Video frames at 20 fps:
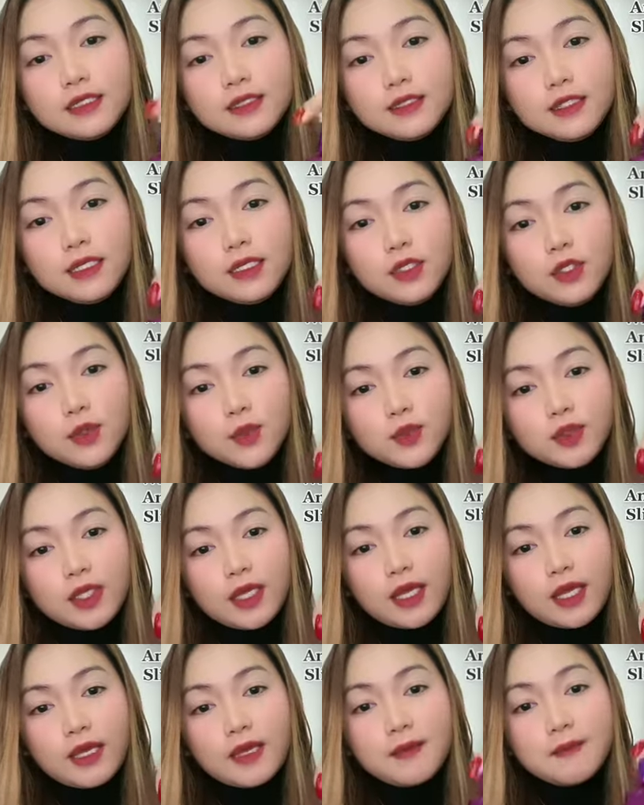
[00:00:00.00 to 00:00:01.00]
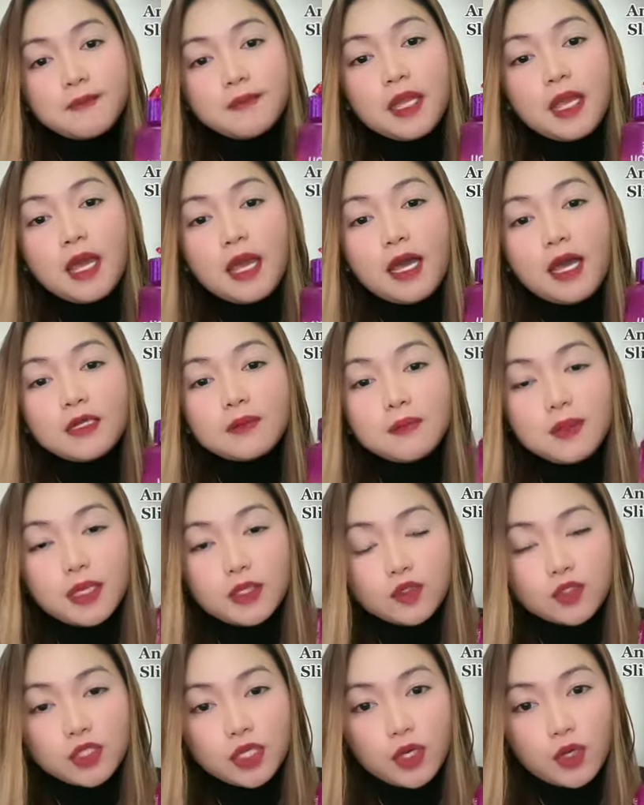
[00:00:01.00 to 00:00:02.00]
ng gluta at
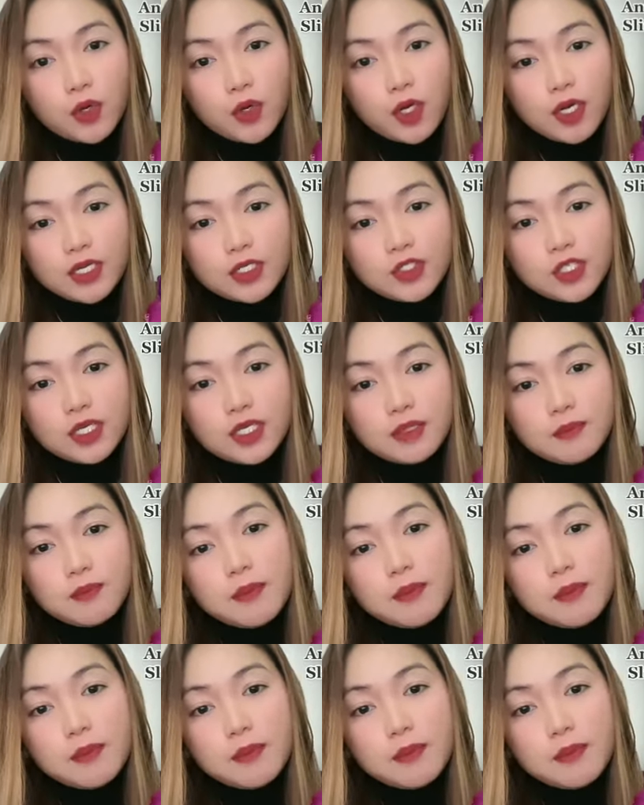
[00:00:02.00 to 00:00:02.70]
meron siyang collagen,